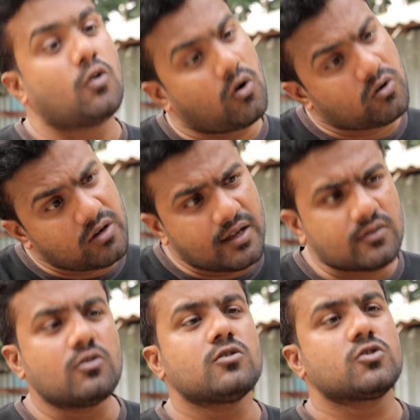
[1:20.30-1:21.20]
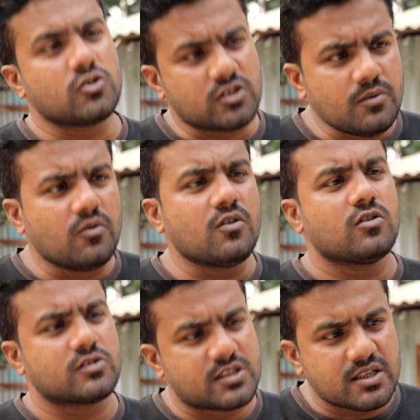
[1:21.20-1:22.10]
ঘটনা তো সত্যিই মনে
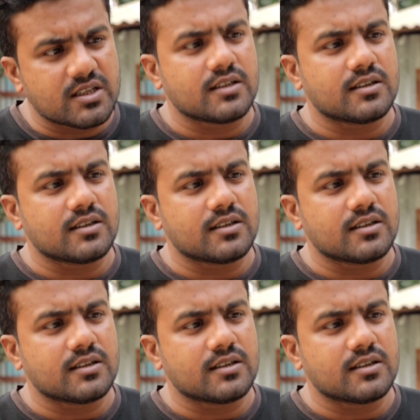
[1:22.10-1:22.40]
হচ্ছে